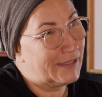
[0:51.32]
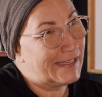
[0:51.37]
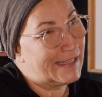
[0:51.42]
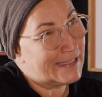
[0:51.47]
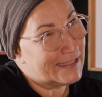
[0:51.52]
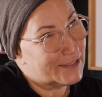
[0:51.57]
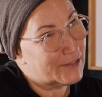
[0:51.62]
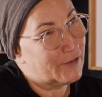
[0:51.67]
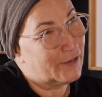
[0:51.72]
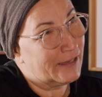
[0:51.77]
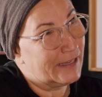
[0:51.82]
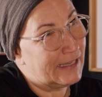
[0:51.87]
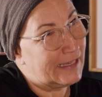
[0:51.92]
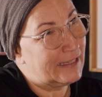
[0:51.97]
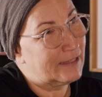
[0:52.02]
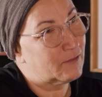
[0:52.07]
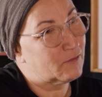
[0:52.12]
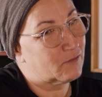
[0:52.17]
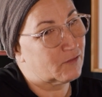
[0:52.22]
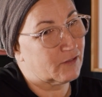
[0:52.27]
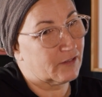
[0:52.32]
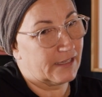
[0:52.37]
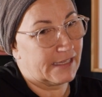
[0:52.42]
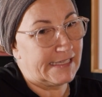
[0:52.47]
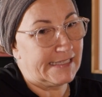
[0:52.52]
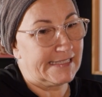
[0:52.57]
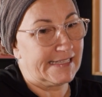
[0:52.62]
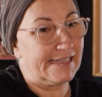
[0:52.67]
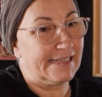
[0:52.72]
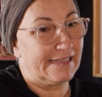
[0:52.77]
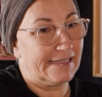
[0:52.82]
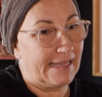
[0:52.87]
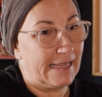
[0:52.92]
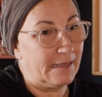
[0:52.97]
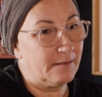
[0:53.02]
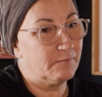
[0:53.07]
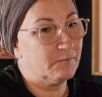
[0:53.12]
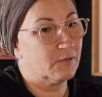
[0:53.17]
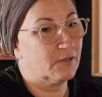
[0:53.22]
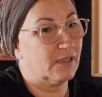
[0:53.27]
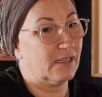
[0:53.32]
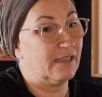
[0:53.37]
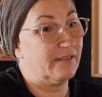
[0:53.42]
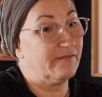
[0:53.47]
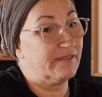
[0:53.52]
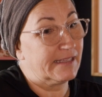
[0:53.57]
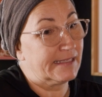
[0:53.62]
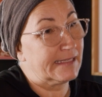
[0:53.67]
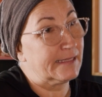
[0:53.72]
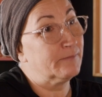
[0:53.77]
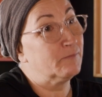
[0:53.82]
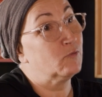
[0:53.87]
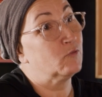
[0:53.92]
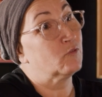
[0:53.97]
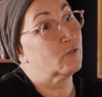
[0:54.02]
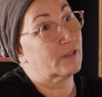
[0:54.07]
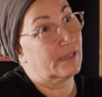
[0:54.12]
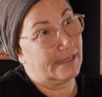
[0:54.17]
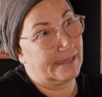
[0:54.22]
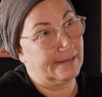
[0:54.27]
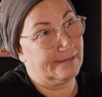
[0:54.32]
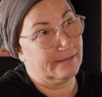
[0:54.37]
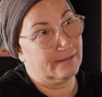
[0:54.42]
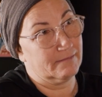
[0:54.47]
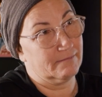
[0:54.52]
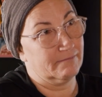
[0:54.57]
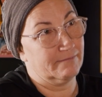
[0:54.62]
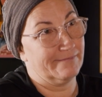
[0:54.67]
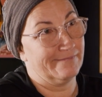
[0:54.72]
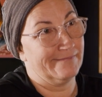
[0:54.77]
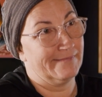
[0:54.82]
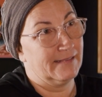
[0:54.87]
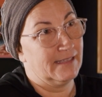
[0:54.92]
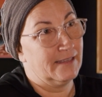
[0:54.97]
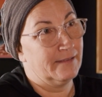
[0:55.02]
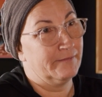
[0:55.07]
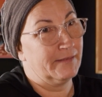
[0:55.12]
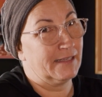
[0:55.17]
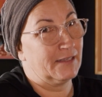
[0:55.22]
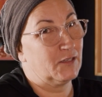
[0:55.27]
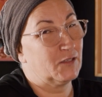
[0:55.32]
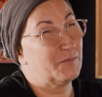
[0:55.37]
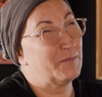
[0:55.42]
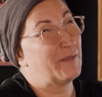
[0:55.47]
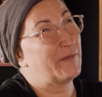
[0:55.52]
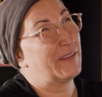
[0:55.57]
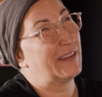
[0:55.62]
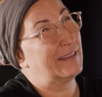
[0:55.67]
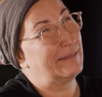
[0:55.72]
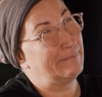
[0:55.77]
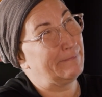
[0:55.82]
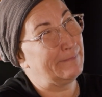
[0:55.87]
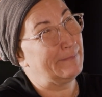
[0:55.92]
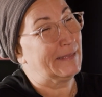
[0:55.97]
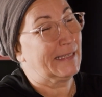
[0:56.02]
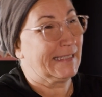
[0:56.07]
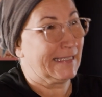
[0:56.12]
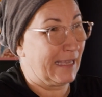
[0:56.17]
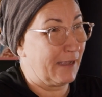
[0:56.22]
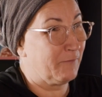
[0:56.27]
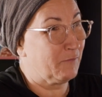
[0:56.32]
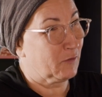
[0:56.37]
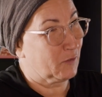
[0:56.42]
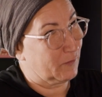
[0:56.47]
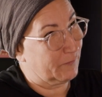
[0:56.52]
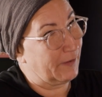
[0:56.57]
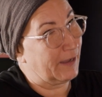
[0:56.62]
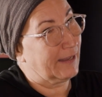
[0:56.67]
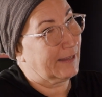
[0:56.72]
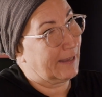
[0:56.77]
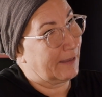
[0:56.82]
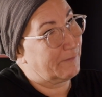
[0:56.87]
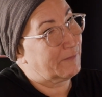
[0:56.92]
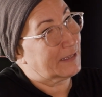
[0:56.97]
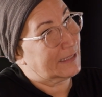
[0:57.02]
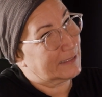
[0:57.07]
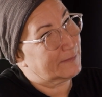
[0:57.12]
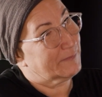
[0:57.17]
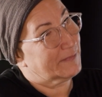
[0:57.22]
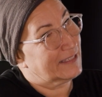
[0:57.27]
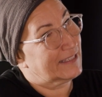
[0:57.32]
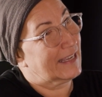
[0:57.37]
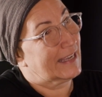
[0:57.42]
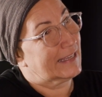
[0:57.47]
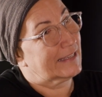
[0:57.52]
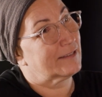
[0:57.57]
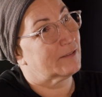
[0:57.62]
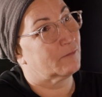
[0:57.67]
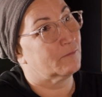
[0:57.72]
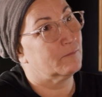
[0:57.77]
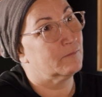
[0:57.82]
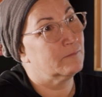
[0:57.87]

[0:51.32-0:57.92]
déceler que tu utilises des termes que les victimes utilisent. ça, je me fais, hum, il s'en va-tu vers de la victimisation?